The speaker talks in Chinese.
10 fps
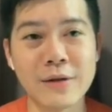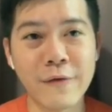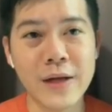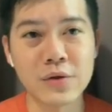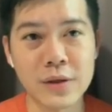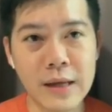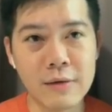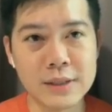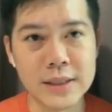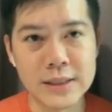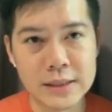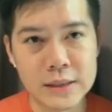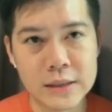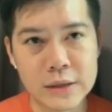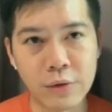你会发觉到其
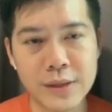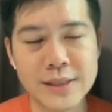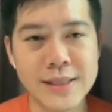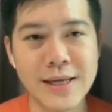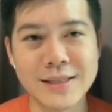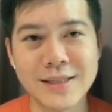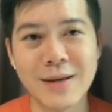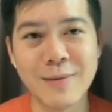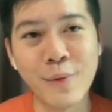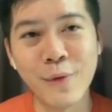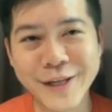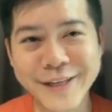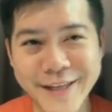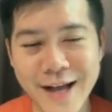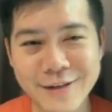实有一些些不
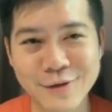一样，